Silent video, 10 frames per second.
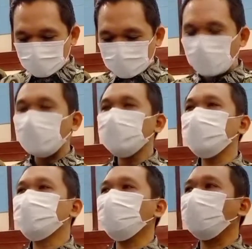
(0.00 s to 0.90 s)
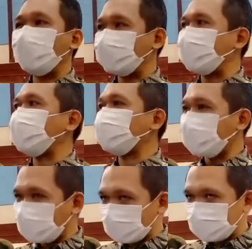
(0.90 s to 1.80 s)
dari jumlah
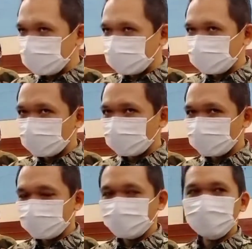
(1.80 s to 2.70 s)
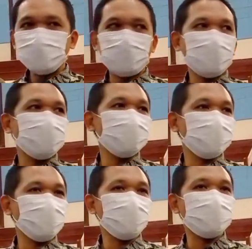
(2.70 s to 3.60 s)
kakak yang ada di
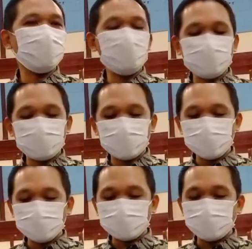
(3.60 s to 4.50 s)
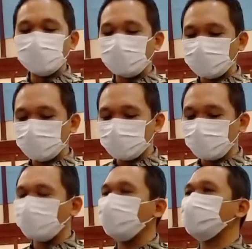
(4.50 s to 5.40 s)
Kabupaten Lumajang ini
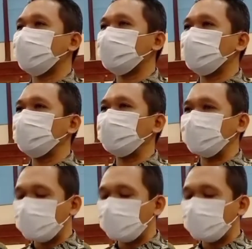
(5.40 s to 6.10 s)
321.637.